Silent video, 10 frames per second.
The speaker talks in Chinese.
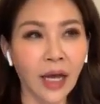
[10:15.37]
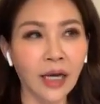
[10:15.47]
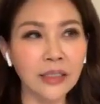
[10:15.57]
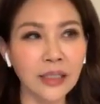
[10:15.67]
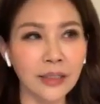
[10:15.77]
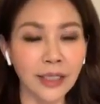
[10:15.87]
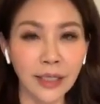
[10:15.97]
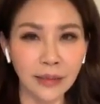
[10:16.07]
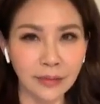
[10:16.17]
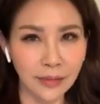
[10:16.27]
而且
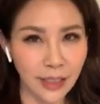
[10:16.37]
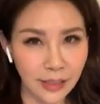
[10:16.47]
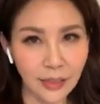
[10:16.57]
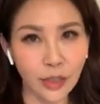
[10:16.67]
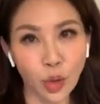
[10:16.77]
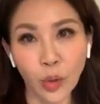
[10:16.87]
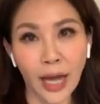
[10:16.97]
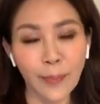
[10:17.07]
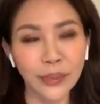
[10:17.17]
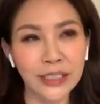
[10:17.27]
也也真的容
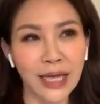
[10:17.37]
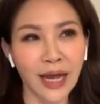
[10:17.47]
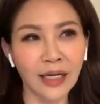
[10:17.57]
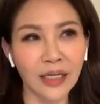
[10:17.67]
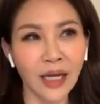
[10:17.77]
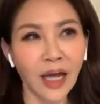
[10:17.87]
纳不下了。